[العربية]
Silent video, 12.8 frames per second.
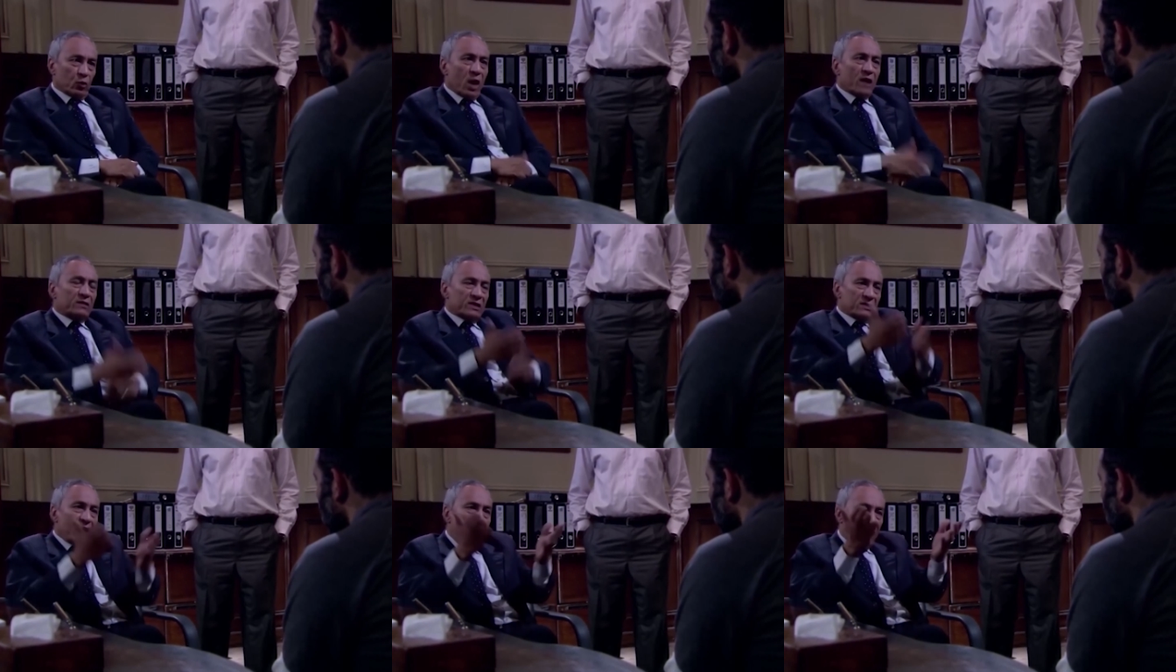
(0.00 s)
واخده
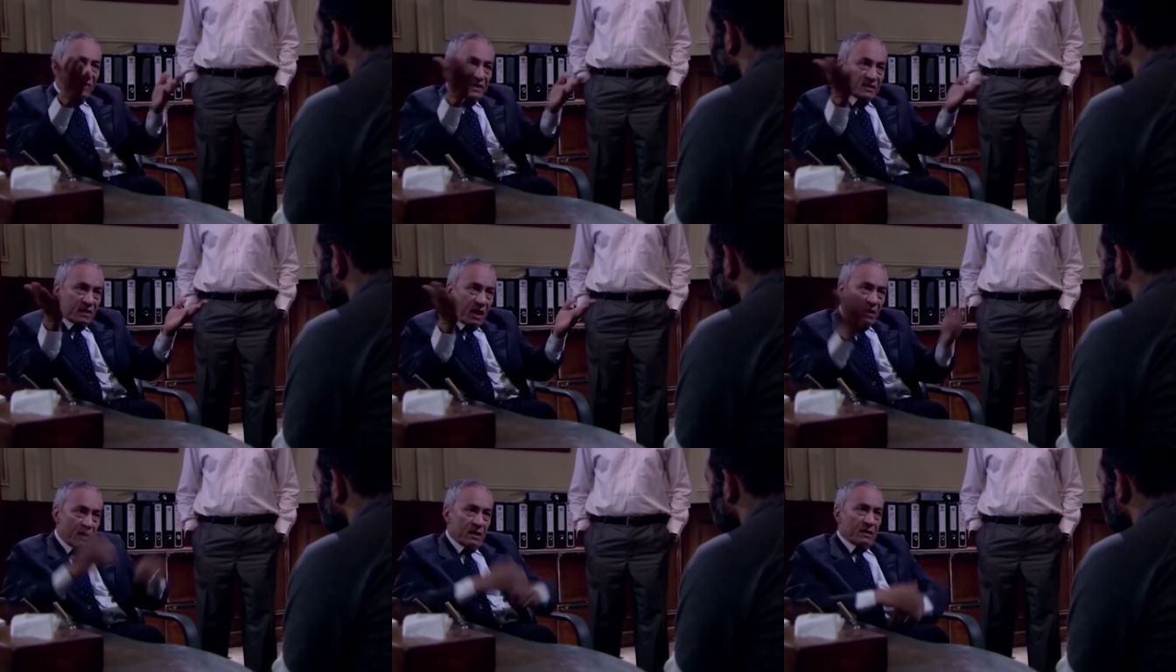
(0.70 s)
الصحافه
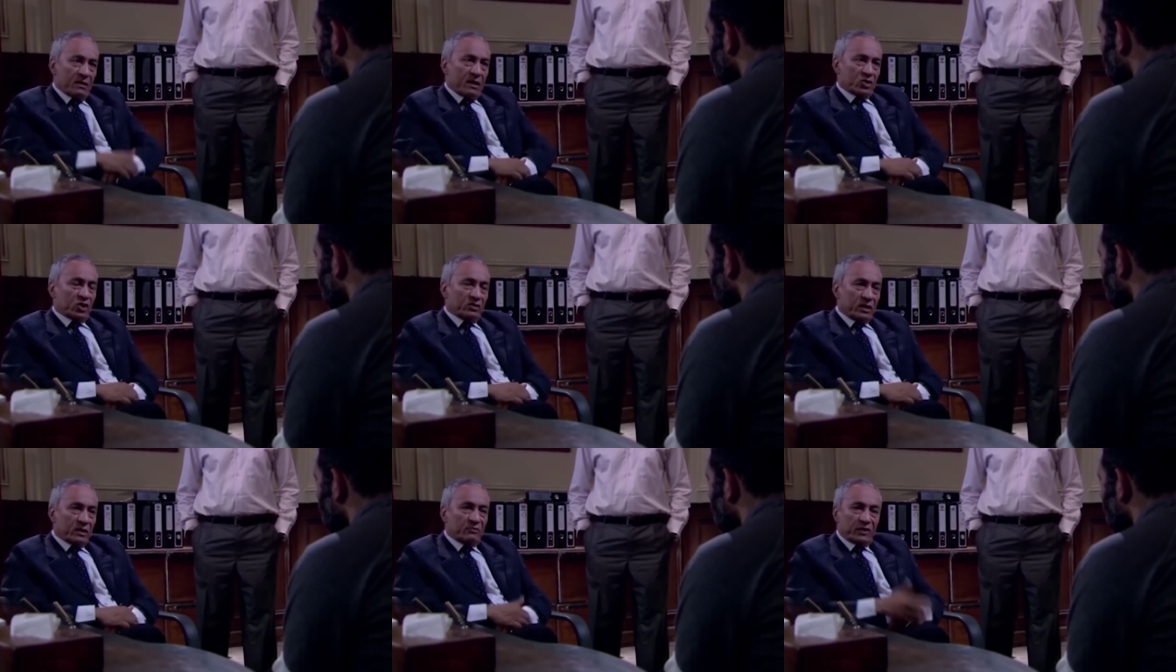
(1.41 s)
ستاره
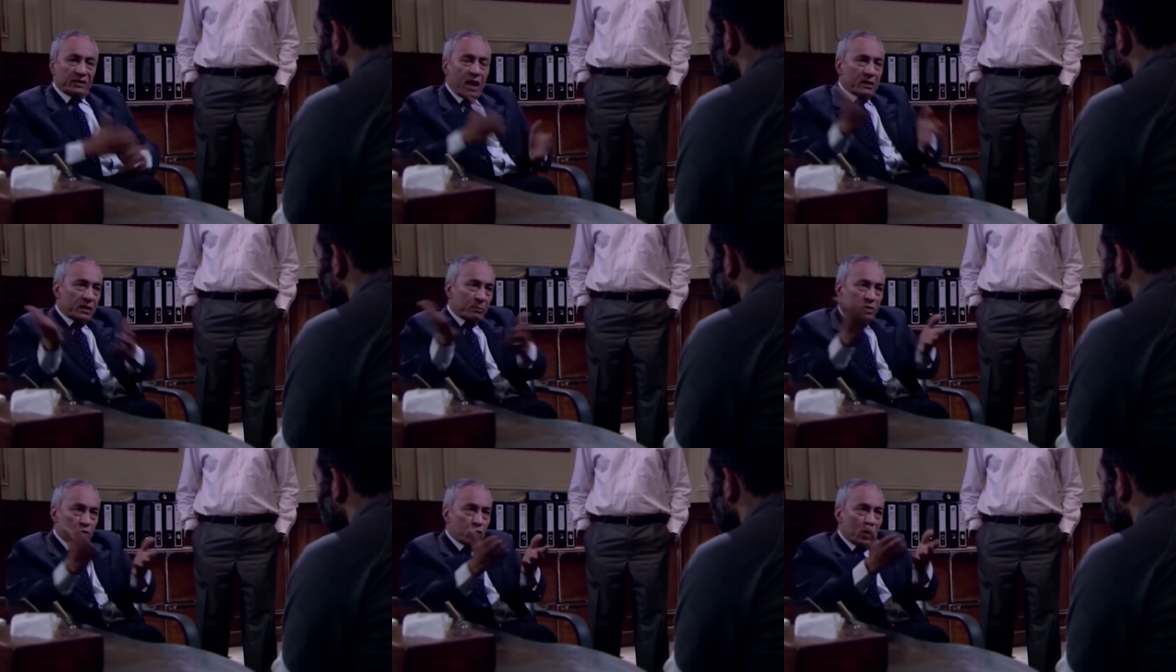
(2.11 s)
عشان تعرف تتحرك
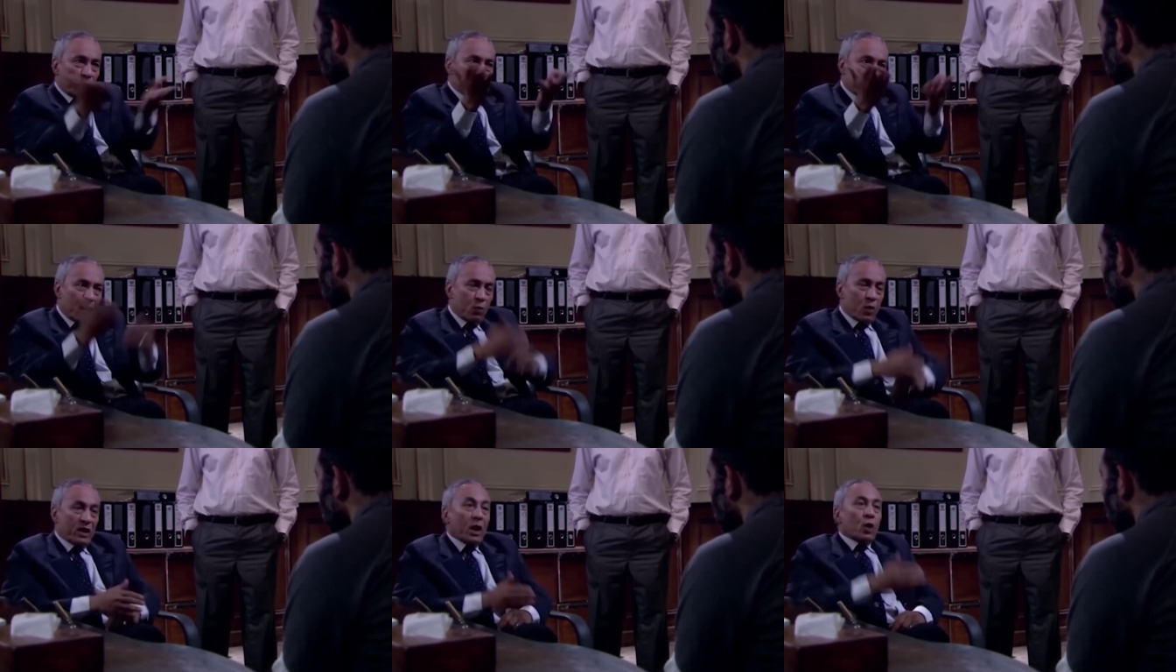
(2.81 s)
بسهوله
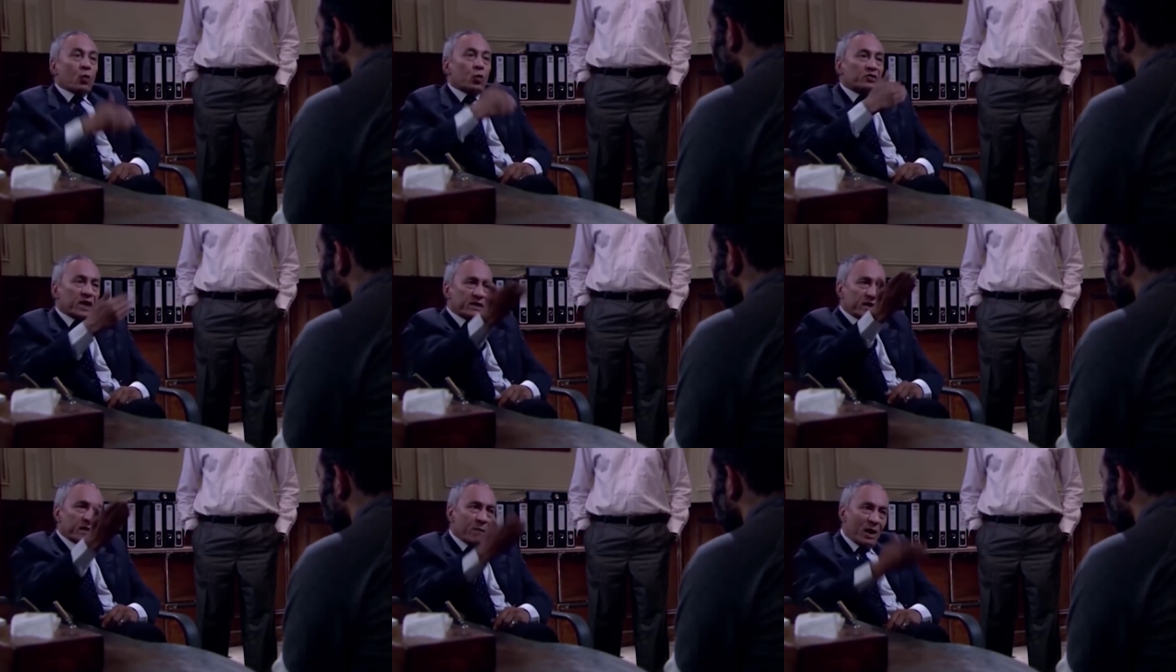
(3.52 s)
وتصور
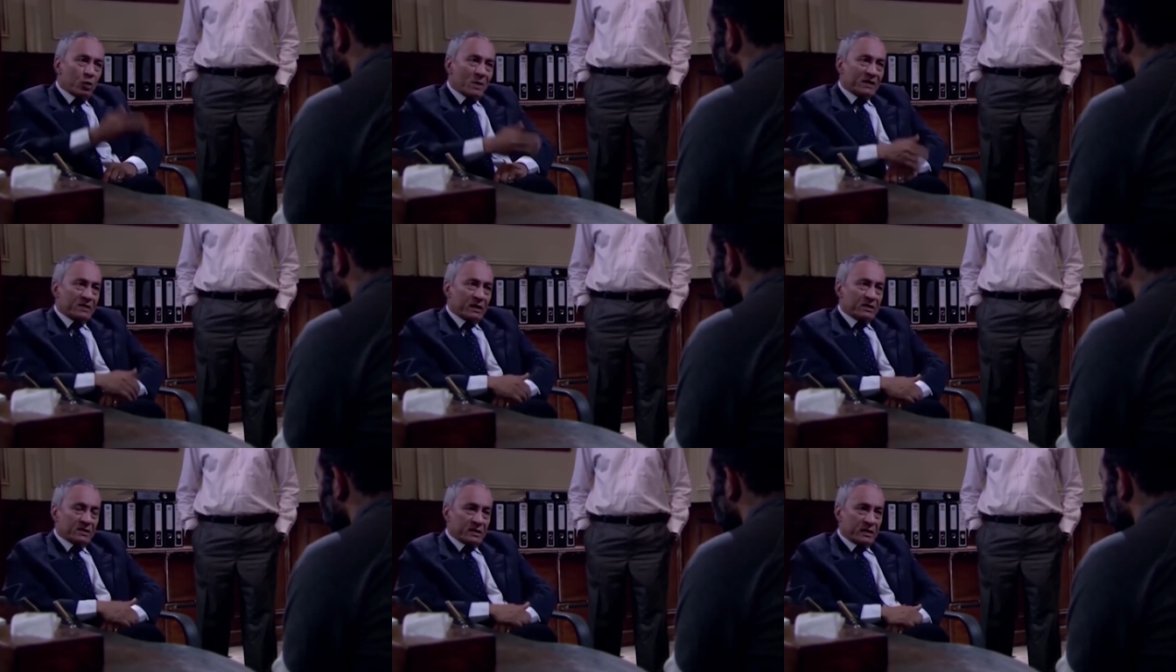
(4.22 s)
وتنقل معلوماتنا
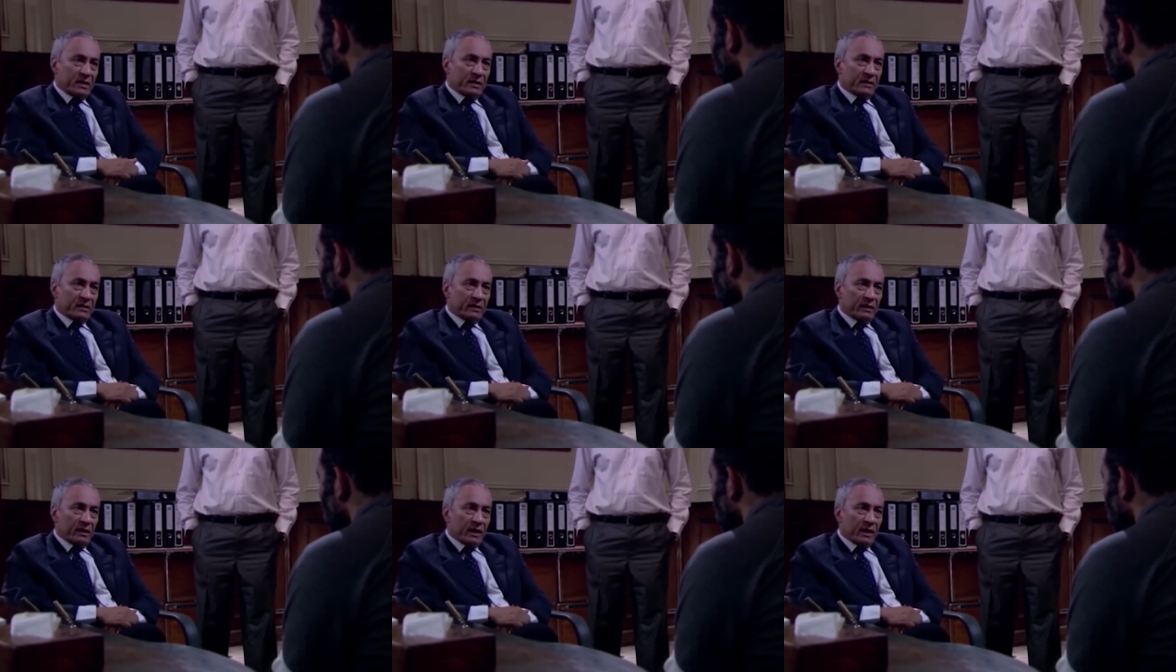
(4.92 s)
لاسرائيل